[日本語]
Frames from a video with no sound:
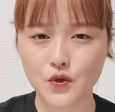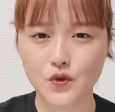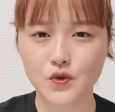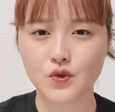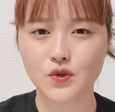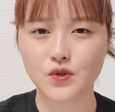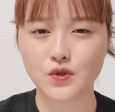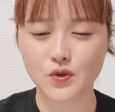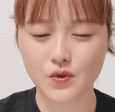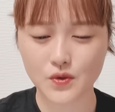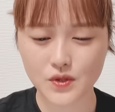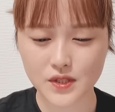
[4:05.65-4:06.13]

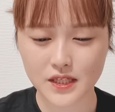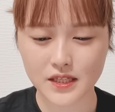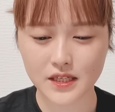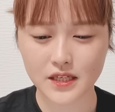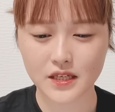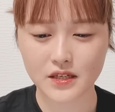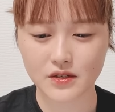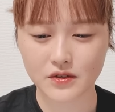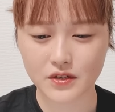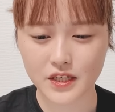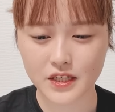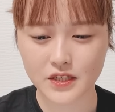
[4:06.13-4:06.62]
憶を操作で
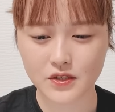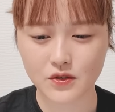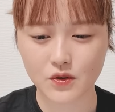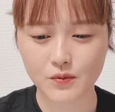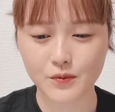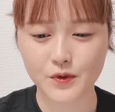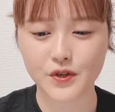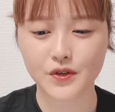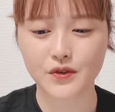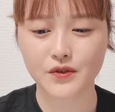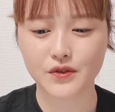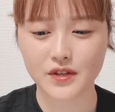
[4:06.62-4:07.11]
きる消し
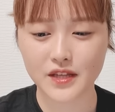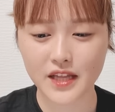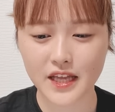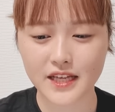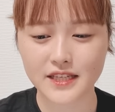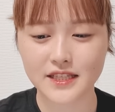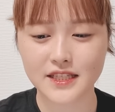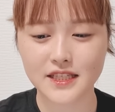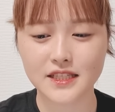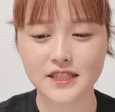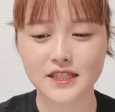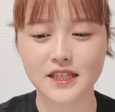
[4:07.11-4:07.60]
ゴムによっ
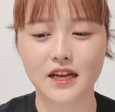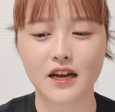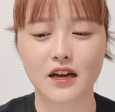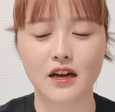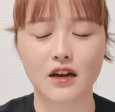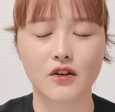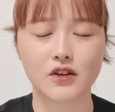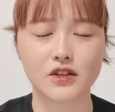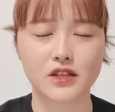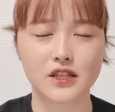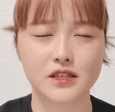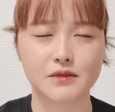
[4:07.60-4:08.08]
て人生が
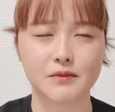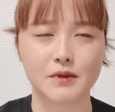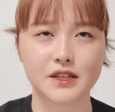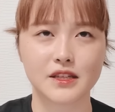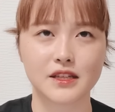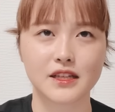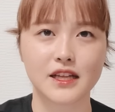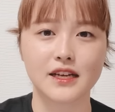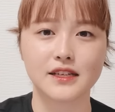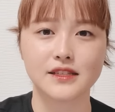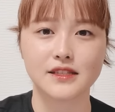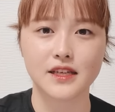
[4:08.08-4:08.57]
変わわってしまっ
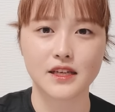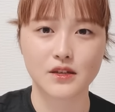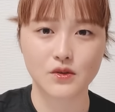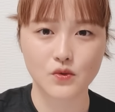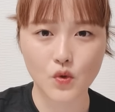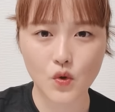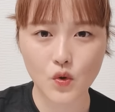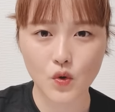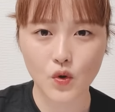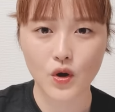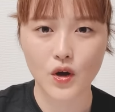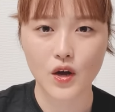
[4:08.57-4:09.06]
た男性
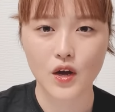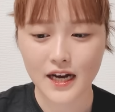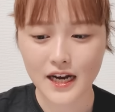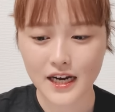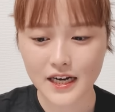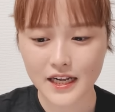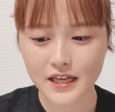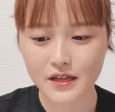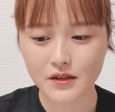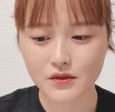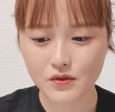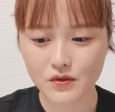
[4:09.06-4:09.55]
と
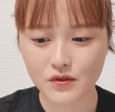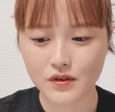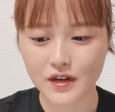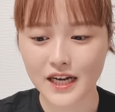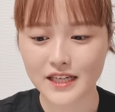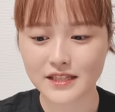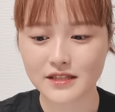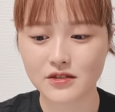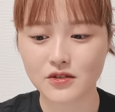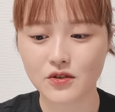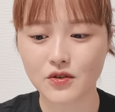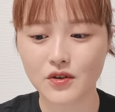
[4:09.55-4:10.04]
彼の
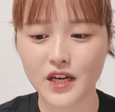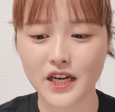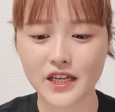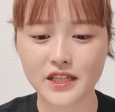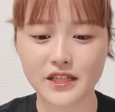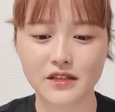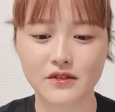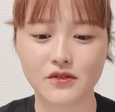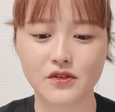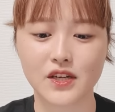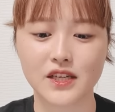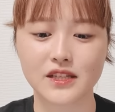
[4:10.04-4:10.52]
初恋
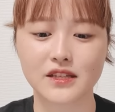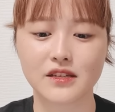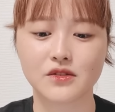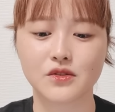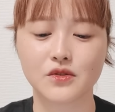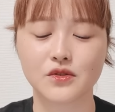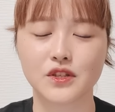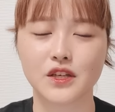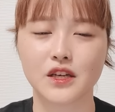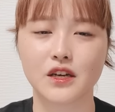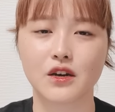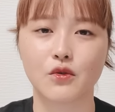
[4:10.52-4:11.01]
相手となった
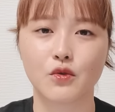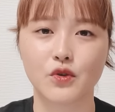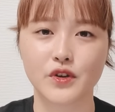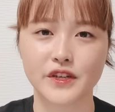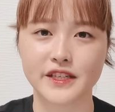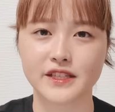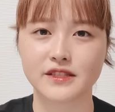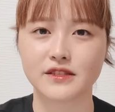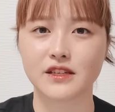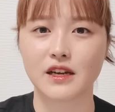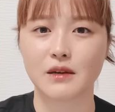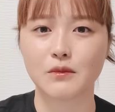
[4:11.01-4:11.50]
女性が織
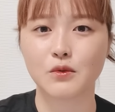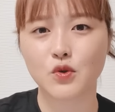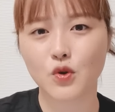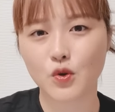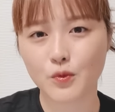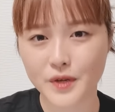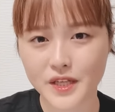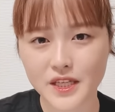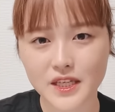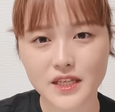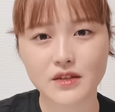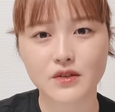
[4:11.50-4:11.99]
りなす
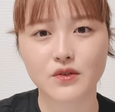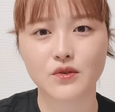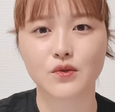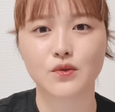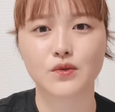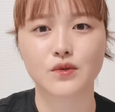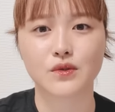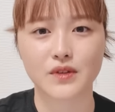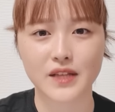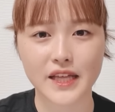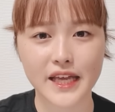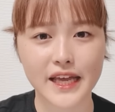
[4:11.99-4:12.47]
ラブコメディという
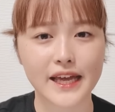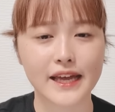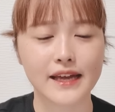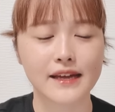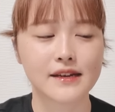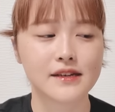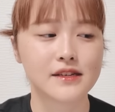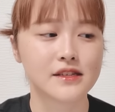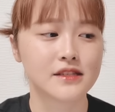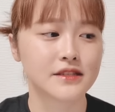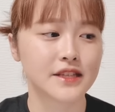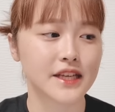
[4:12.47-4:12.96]
ことで
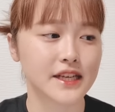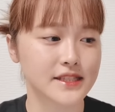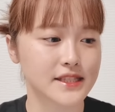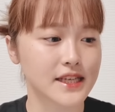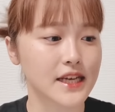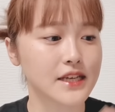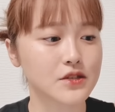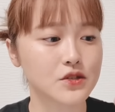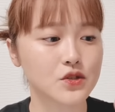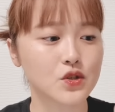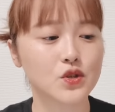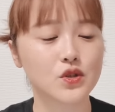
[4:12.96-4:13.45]
なんか
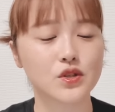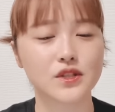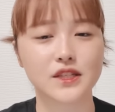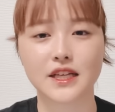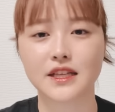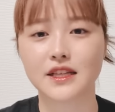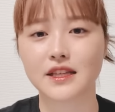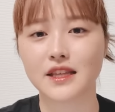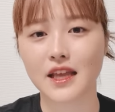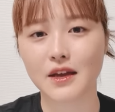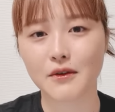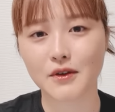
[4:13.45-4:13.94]
最初ちょっと
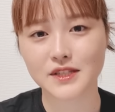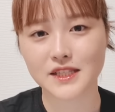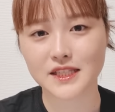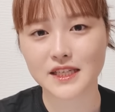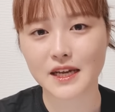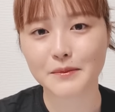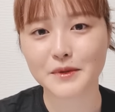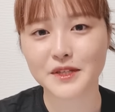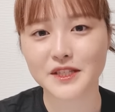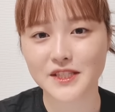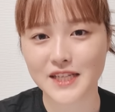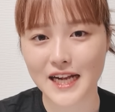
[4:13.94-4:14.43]
設定はつ
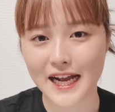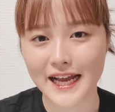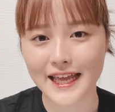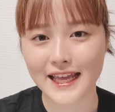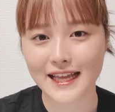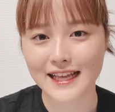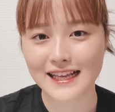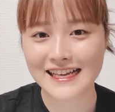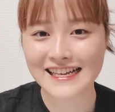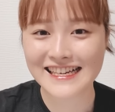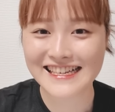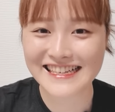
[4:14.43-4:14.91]
かみづらい。